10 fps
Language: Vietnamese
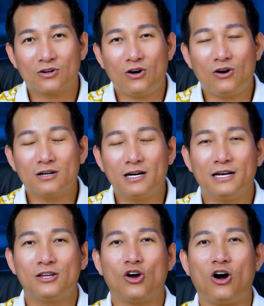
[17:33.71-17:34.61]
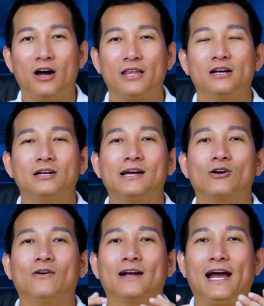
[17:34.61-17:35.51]
con định cho những cái
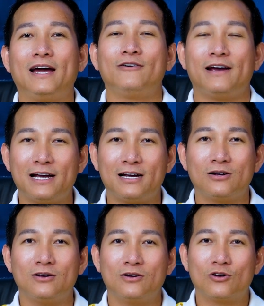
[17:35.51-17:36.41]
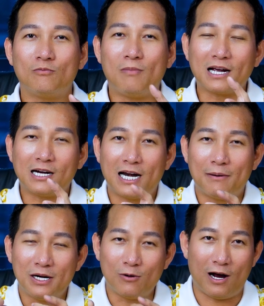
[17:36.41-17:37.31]
con cá nó ăn con bắt nó
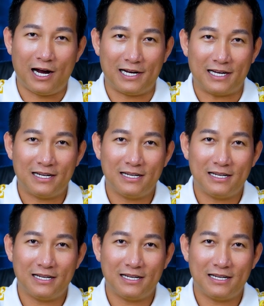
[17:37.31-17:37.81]
ra bên ngoài